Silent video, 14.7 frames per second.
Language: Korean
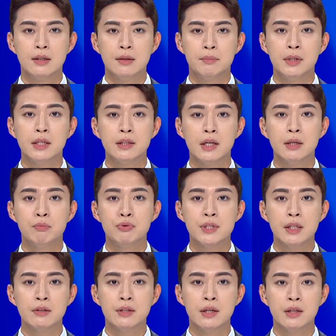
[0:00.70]
BNK
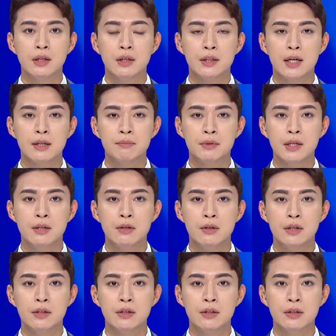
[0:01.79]
부산은행이 다음 달
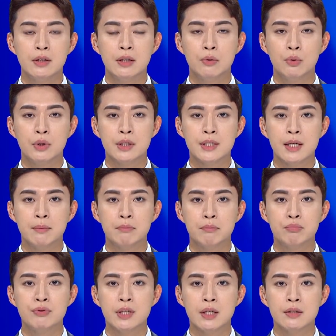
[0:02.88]
열리는
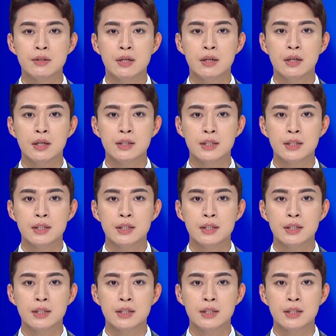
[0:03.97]
2023 부산 세계